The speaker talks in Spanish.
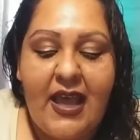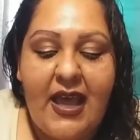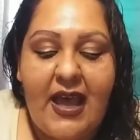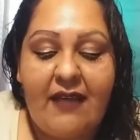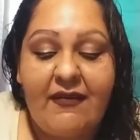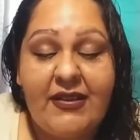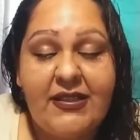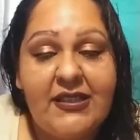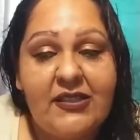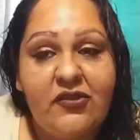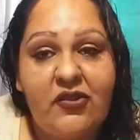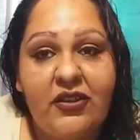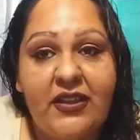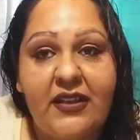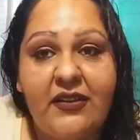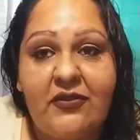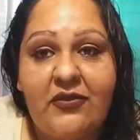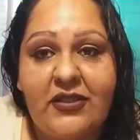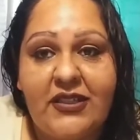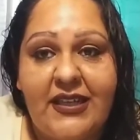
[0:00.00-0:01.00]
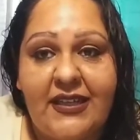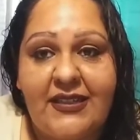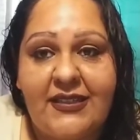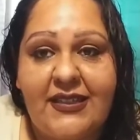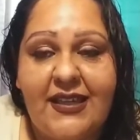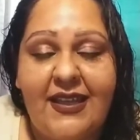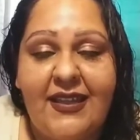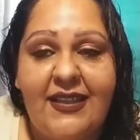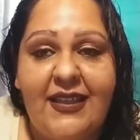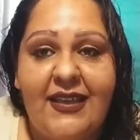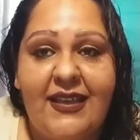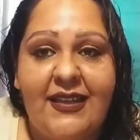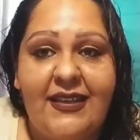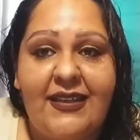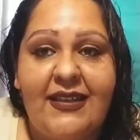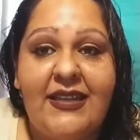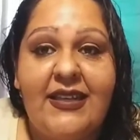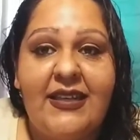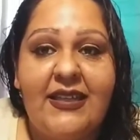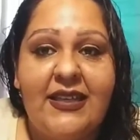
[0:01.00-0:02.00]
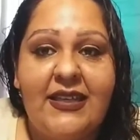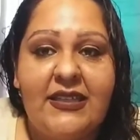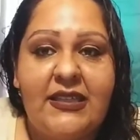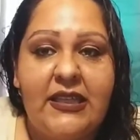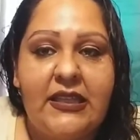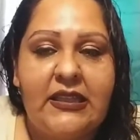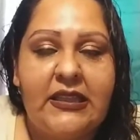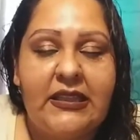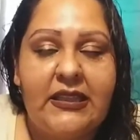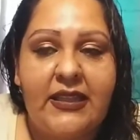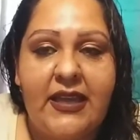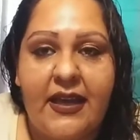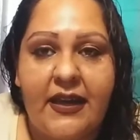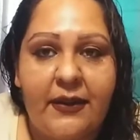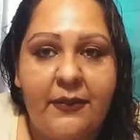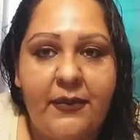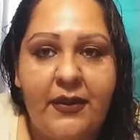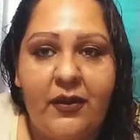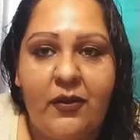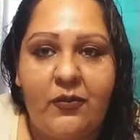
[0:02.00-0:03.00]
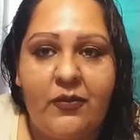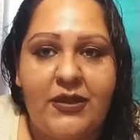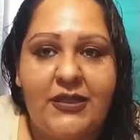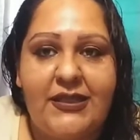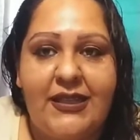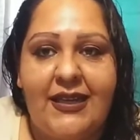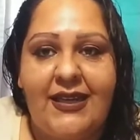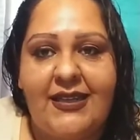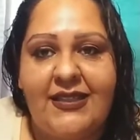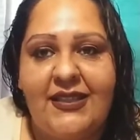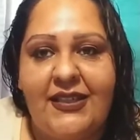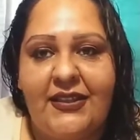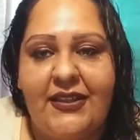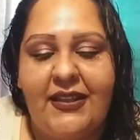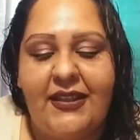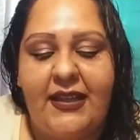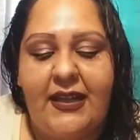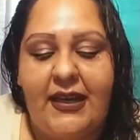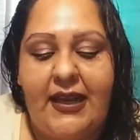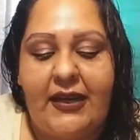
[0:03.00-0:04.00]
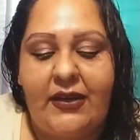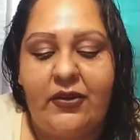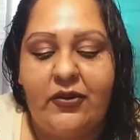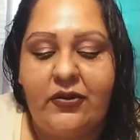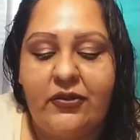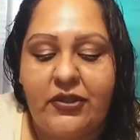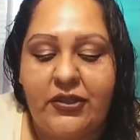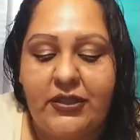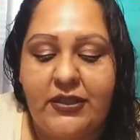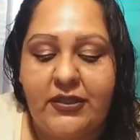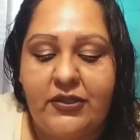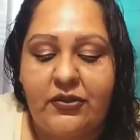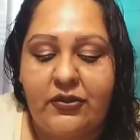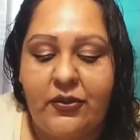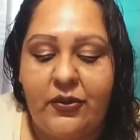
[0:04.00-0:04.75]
a veces no tengo chance de, ni de sentarme como hasta las 7 de la noche.